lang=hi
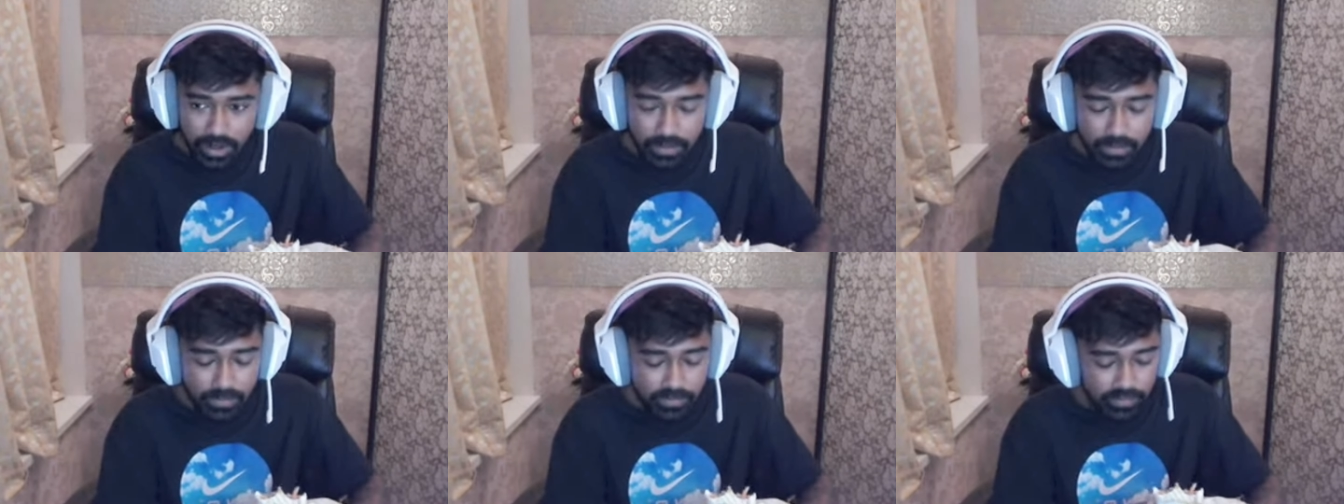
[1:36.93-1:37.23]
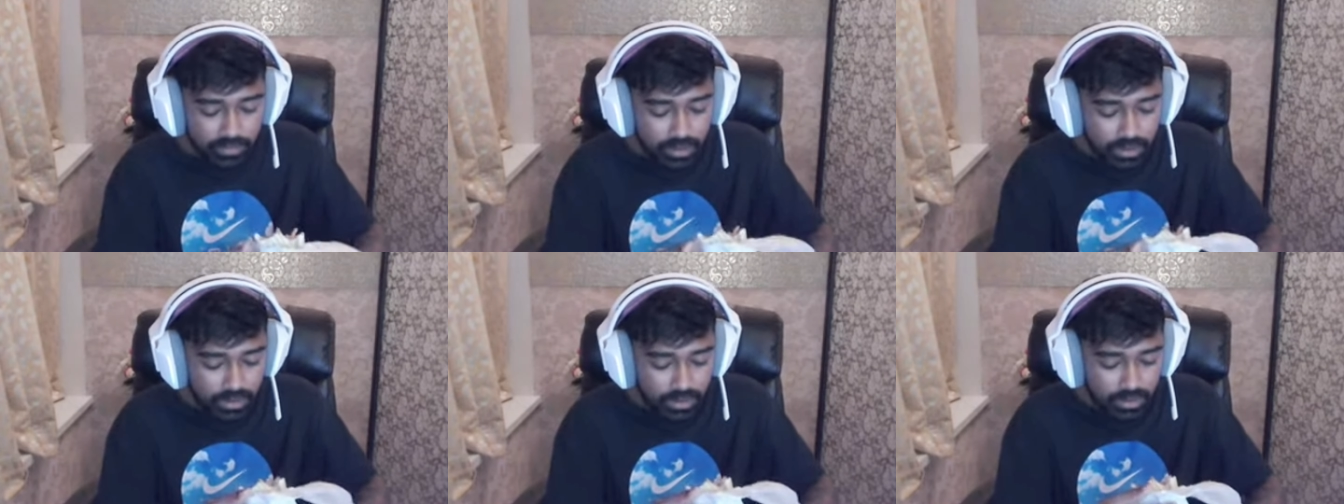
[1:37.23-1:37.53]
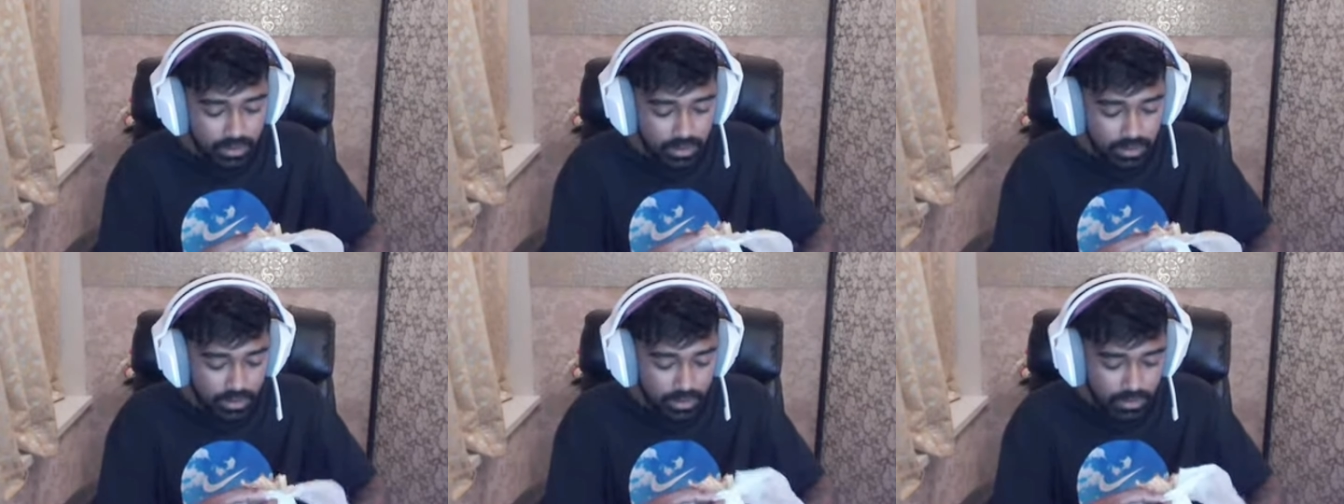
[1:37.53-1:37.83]
ठीक है
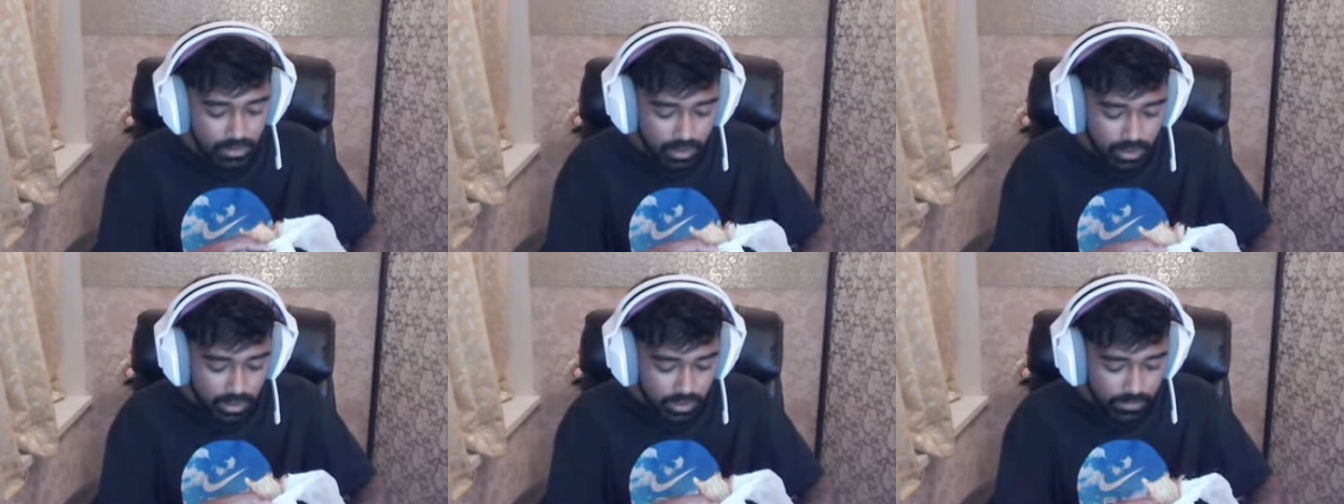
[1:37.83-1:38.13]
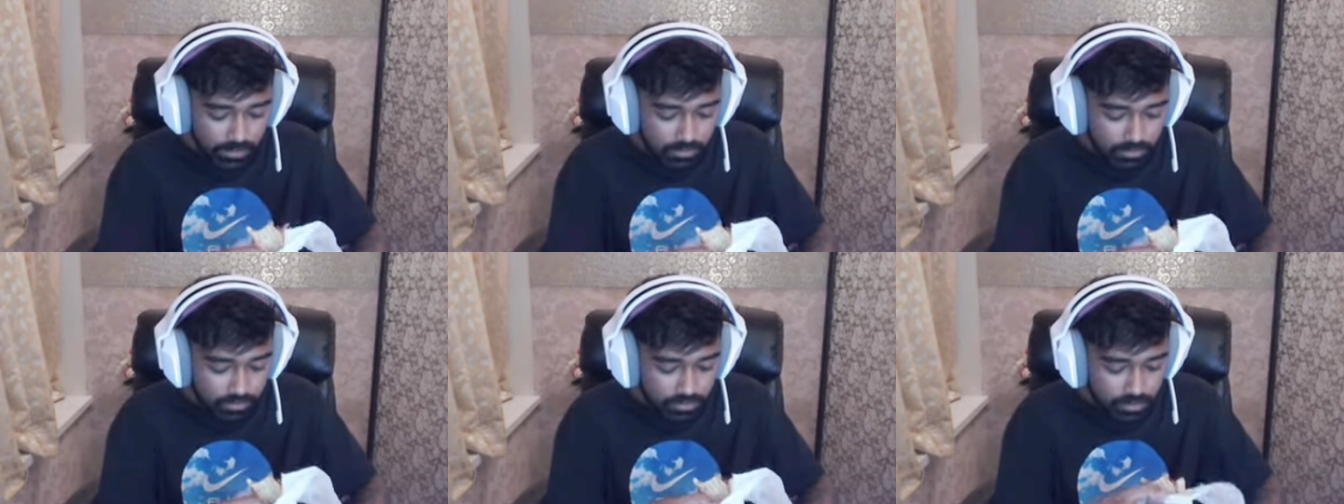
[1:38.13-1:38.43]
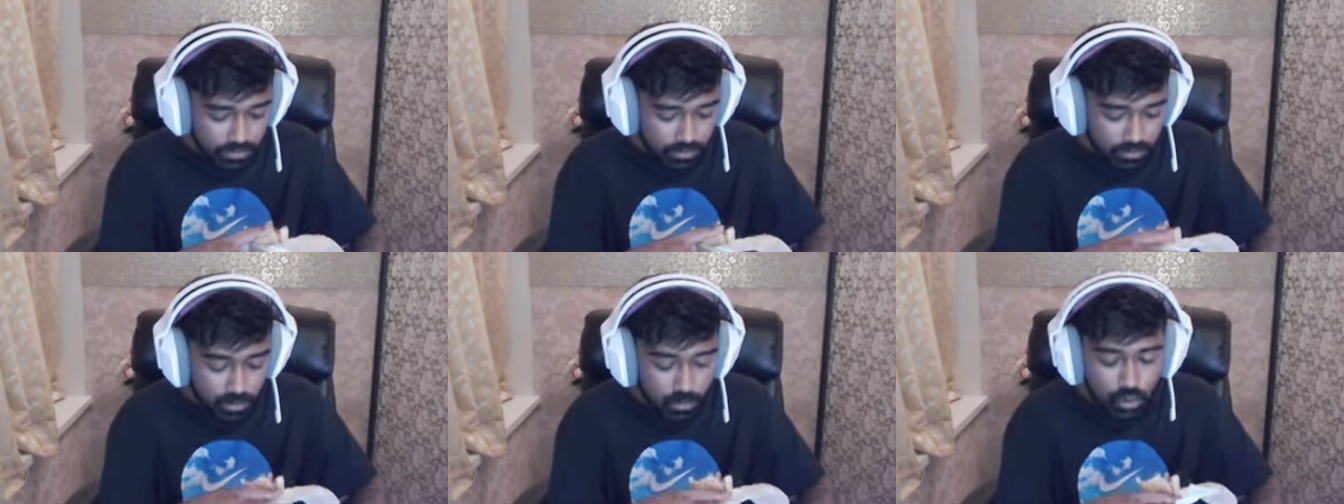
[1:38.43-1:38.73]
मैं उसमें आपको
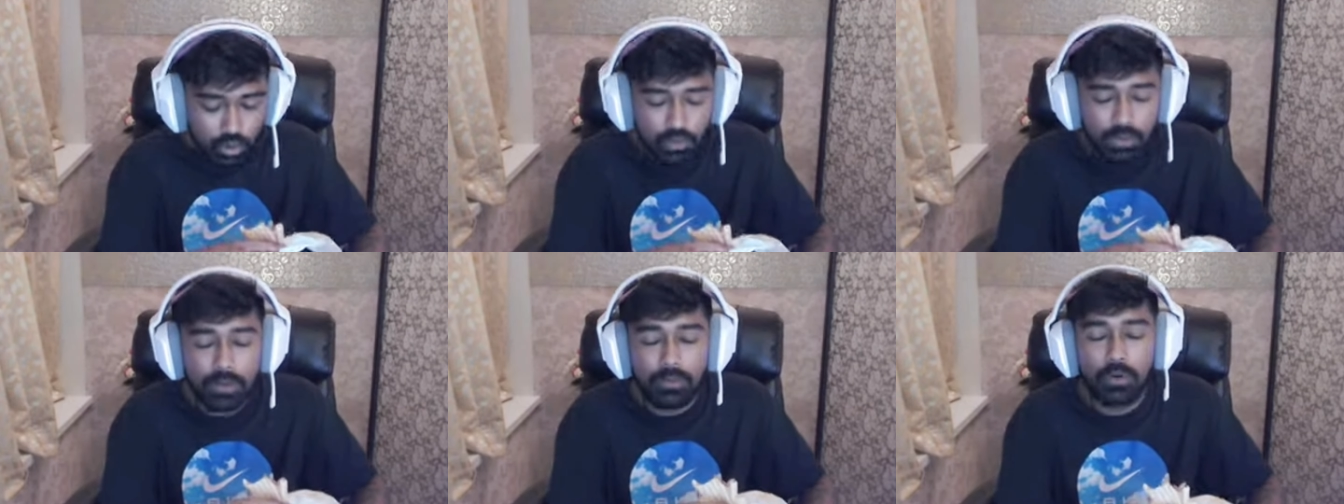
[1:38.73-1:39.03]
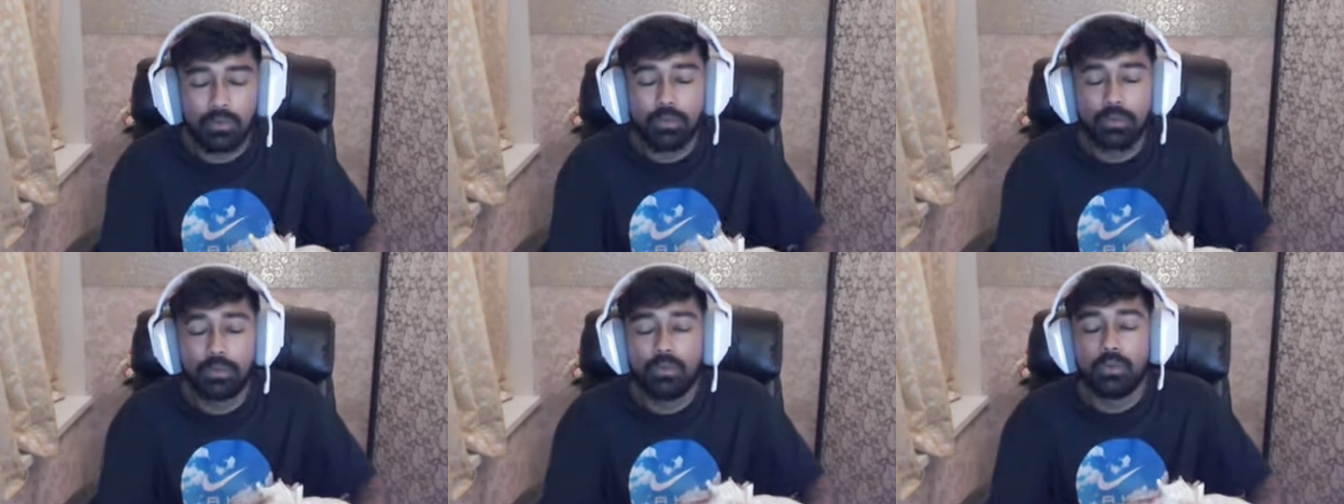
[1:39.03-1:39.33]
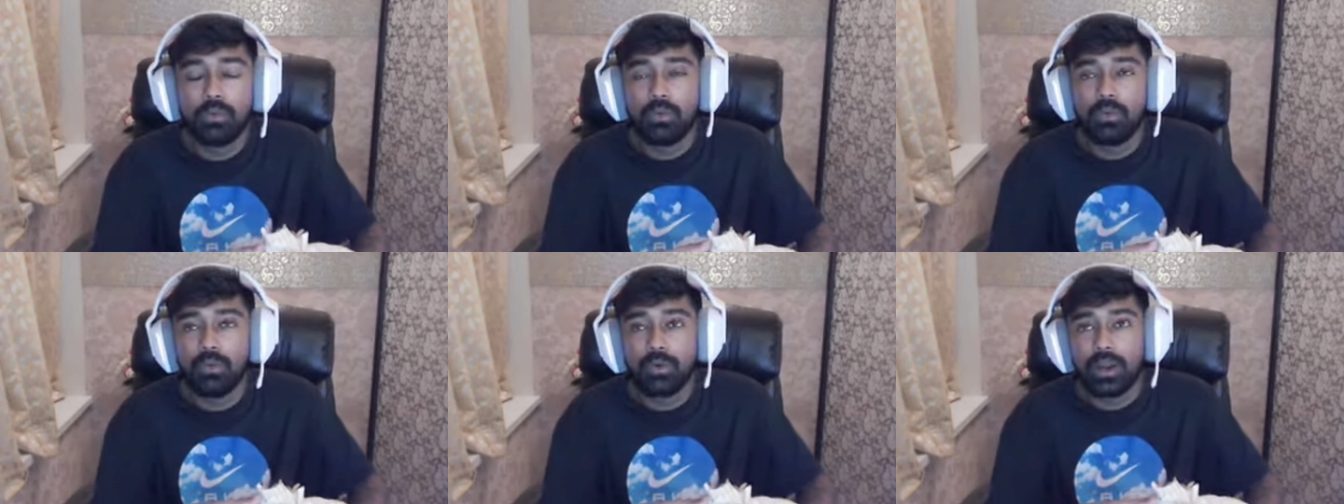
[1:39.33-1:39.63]
पूरा ए टू
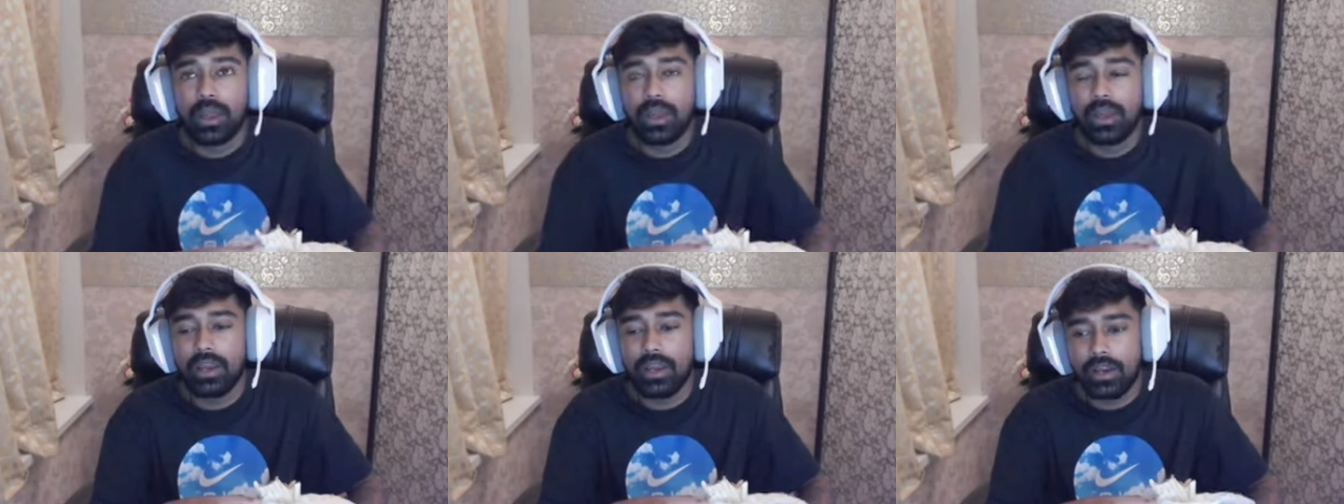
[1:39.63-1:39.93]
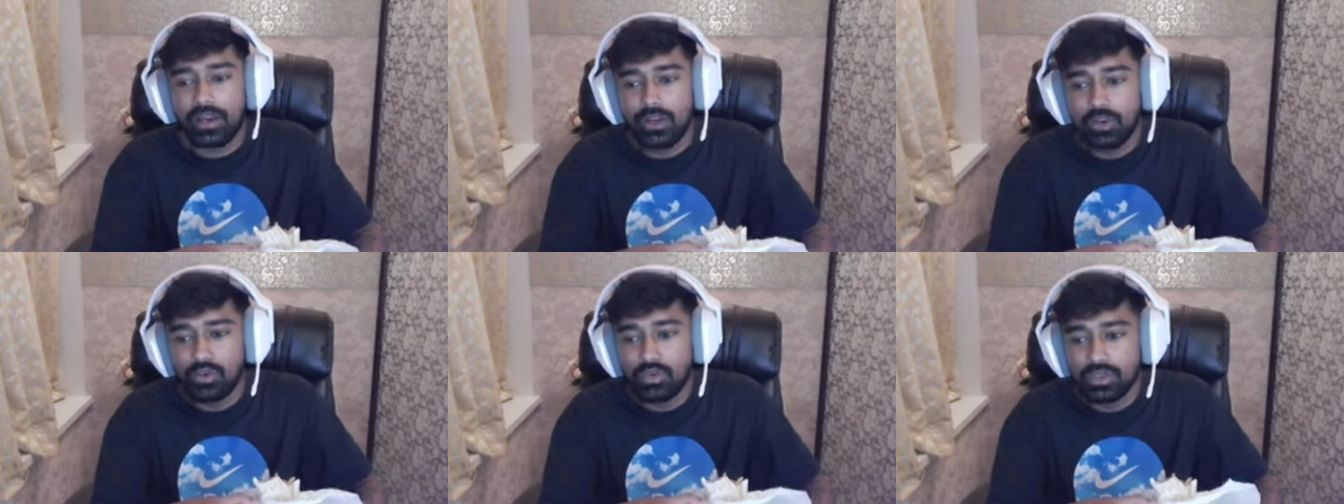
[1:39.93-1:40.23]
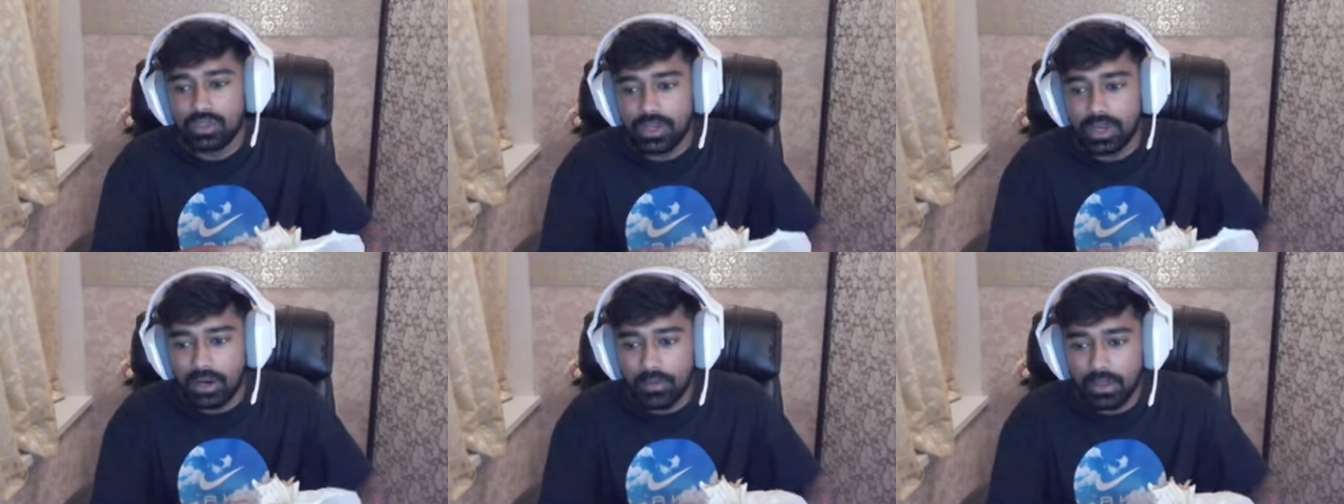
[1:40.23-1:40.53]
जेड बताऊंगा
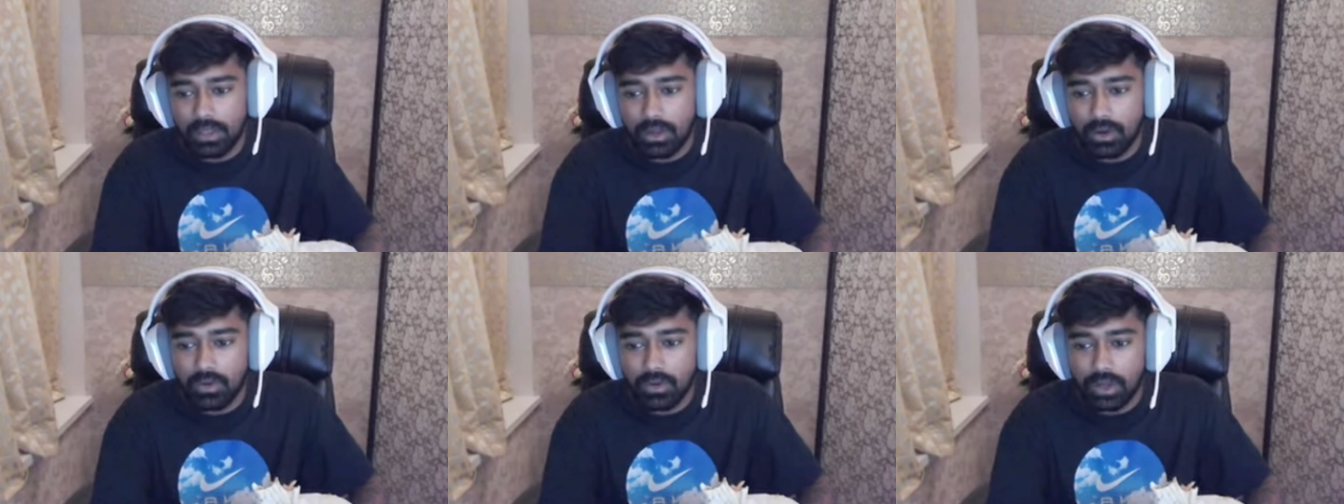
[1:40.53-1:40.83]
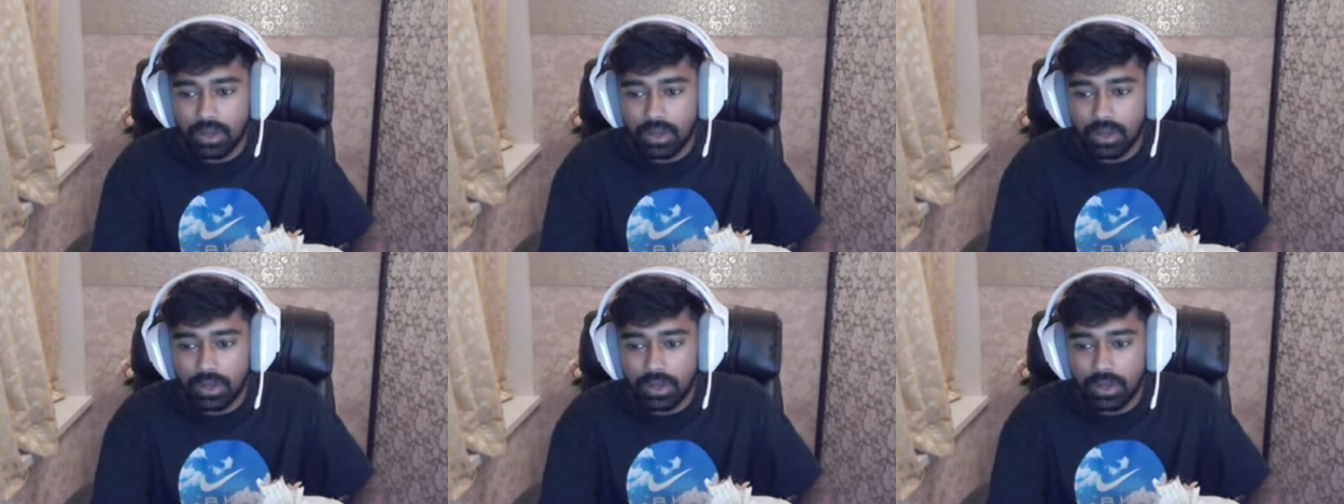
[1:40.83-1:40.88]
कैसे आपको